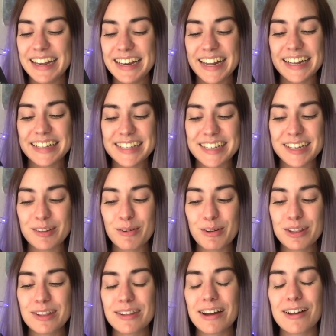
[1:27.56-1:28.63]

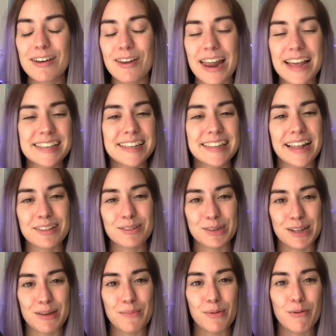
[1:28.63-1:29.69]
innanzitutto l'ho lessi tanto
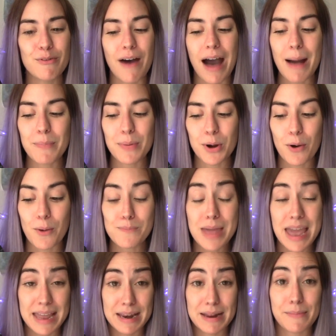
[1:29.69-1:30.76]
tempo fa, però
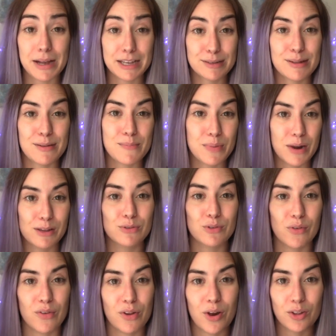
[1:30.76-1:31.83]
mi è rimasto
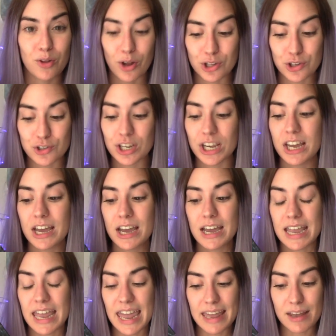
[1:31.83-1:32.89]
impresso fino ad oggi
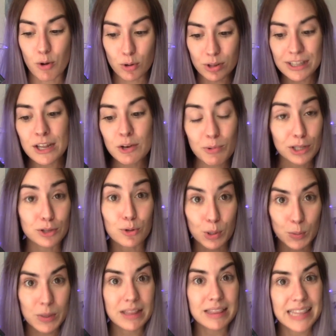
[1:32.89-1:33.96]
e continua a
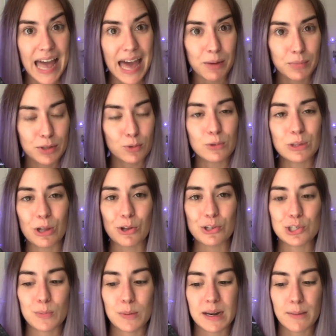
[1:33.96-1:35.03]
tormentarmi
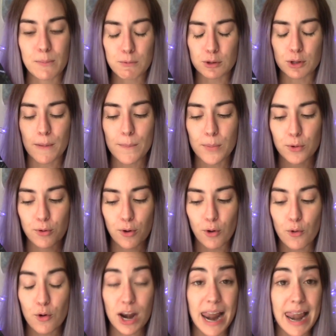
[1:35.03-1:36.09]
tutt'oggi perché purtroppo non ho
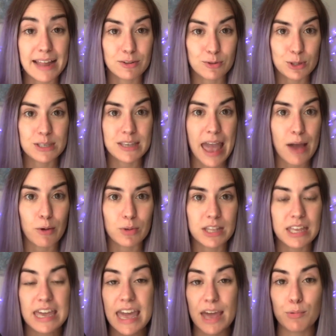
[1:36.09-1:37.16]
ancora letto i
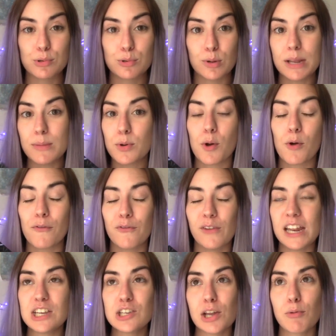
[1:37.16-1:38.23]
seguiti e questo libro
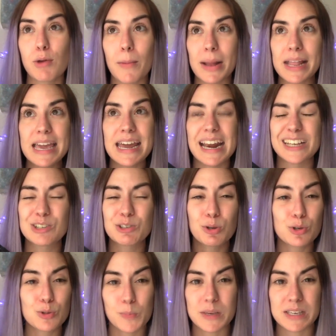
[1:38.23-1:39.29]
finisce in una maniera
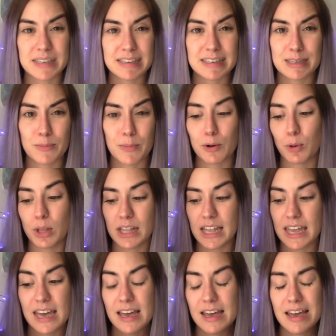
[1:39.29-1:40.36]
sospesissima,
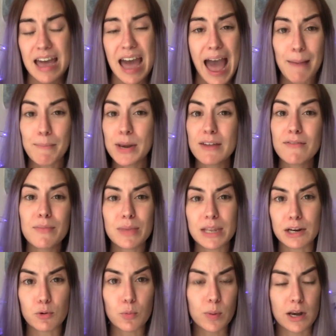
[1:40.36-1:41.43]
quindi a breve mi
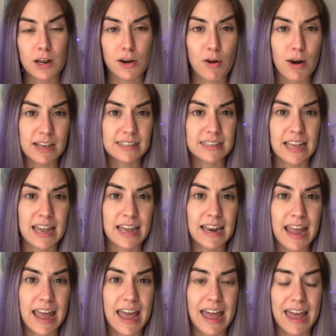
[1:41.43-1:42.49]
recupererò la
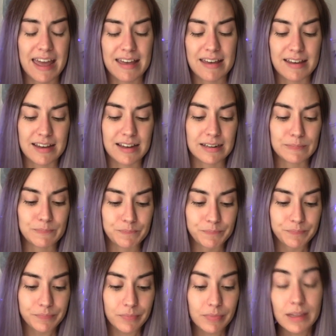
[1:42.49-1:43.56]
serie...
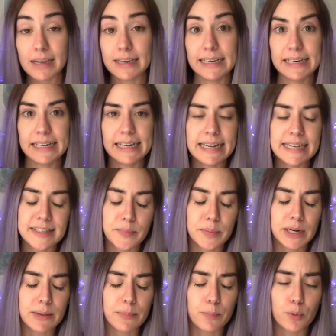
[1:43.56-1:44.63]
Um, in inglese
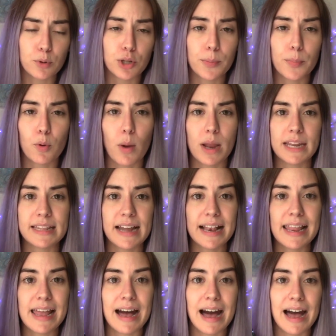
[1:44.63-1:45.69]
perché purtroppo qua in
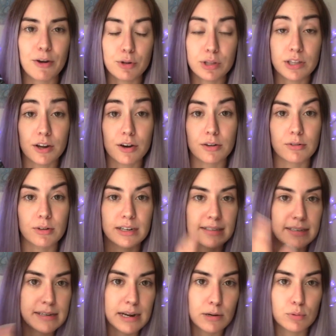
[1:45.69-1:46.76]
Italia hanno interrotto la
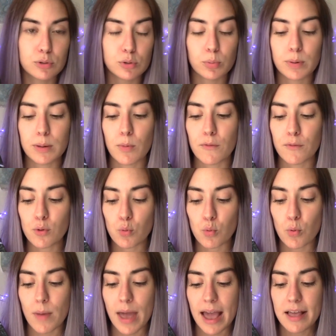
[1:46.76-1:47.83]
serie a questo primo
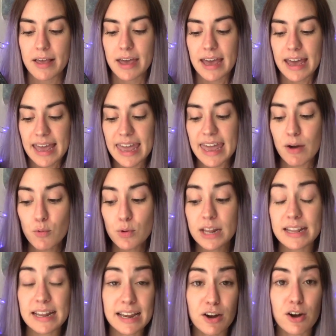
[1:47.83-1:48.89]
volume e
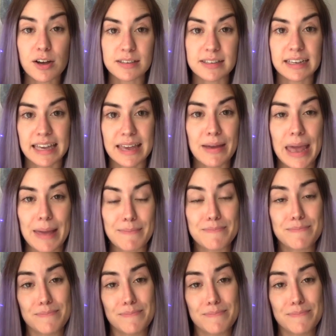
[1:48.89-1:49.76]
una delle cose che